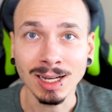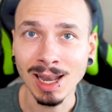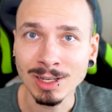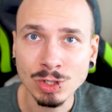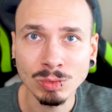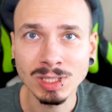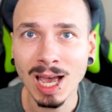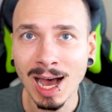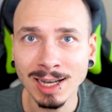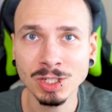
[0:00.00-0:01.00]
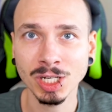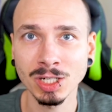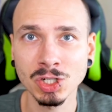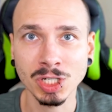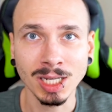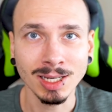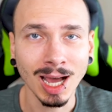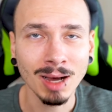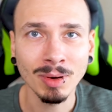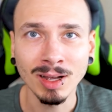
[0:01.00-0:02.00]
Klatsch und Tratsch entsteht.
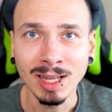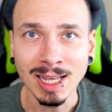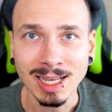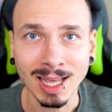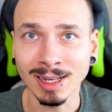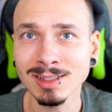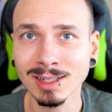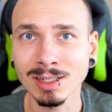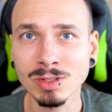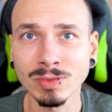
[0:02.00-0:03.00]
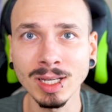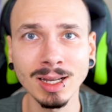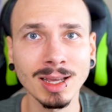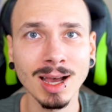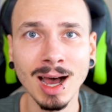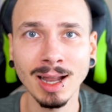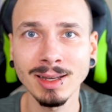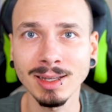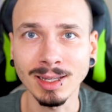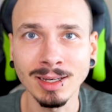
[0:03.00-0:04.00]
Aber ganz, ganz viele
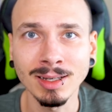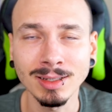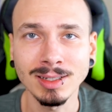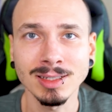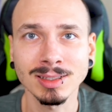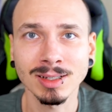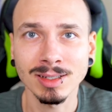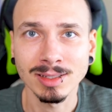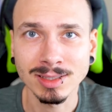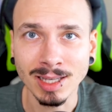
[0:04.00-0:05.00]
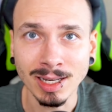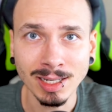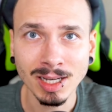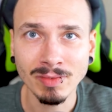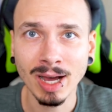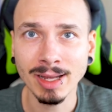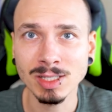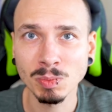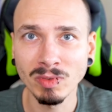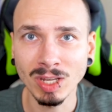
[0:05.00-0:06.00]
gerade in dieser Szene der
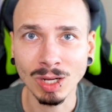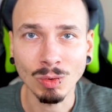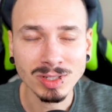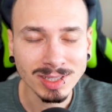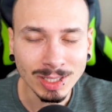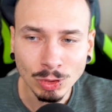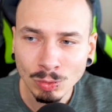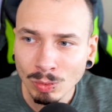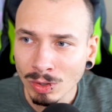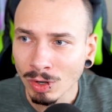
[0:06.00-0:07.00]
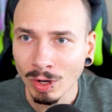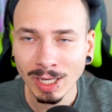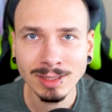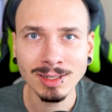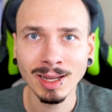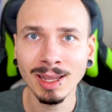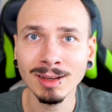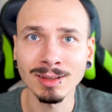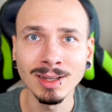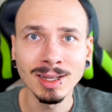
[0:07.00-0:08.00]
Wahrheitsbewegung sind nur noch
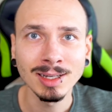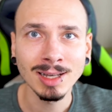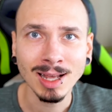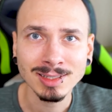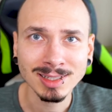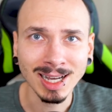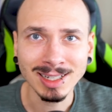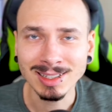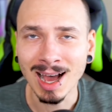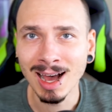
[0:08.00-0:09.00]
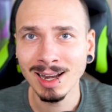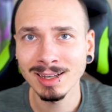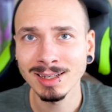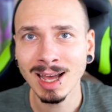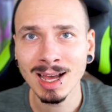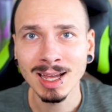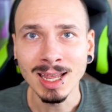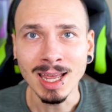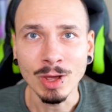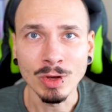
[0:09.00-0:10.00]
hinterher nach Skandalen, nach
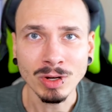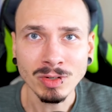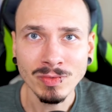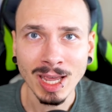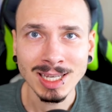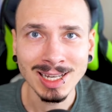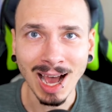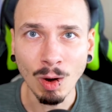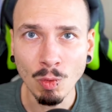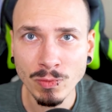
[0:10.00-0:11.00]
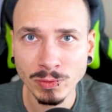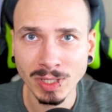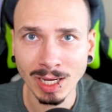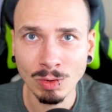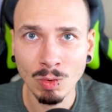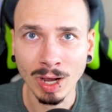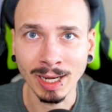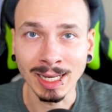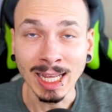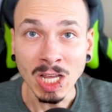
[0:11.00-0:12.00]
irgendwelchen
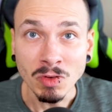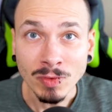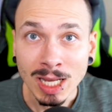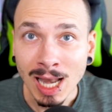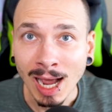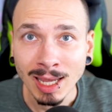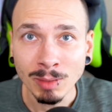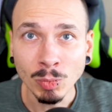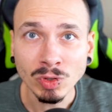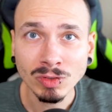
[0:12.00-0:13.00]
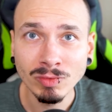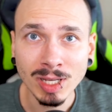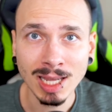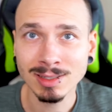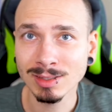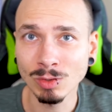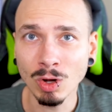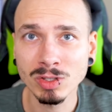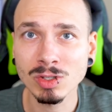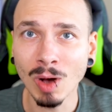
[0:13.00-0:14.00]
Aufdeckungen. Wie lange müssen wir jetzt
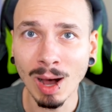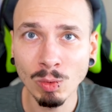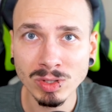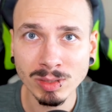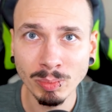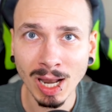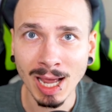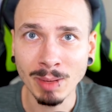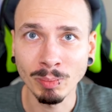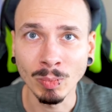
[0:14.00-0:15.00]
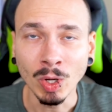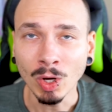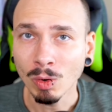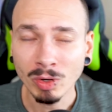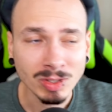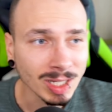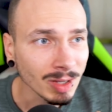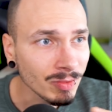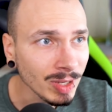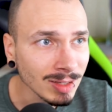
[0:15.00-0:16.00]
noch zu Hause bleiben? Und
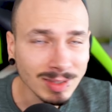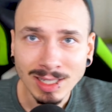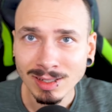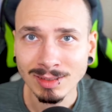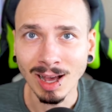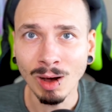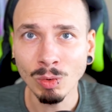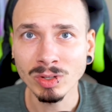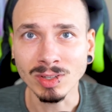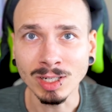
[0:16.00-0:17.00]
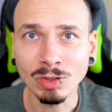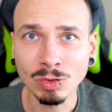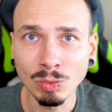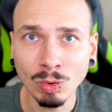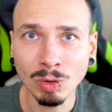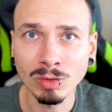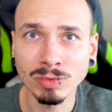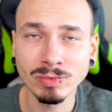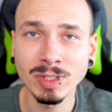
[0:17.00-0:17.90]
wie sieht es aus in Zukunft?